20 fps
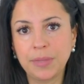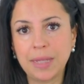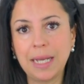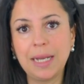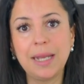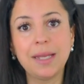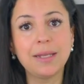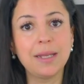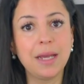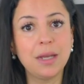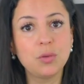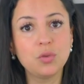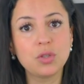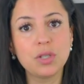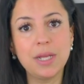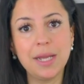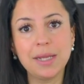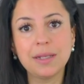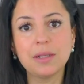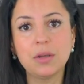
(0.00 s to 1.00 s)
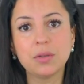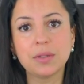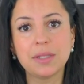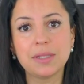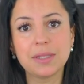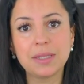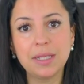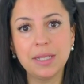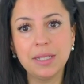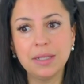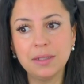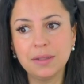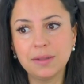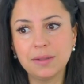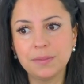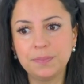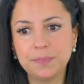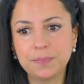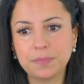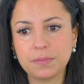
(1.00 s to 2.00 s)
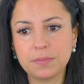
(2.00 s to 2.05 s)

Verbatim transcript: Allein dadurch lernt auch das Kind,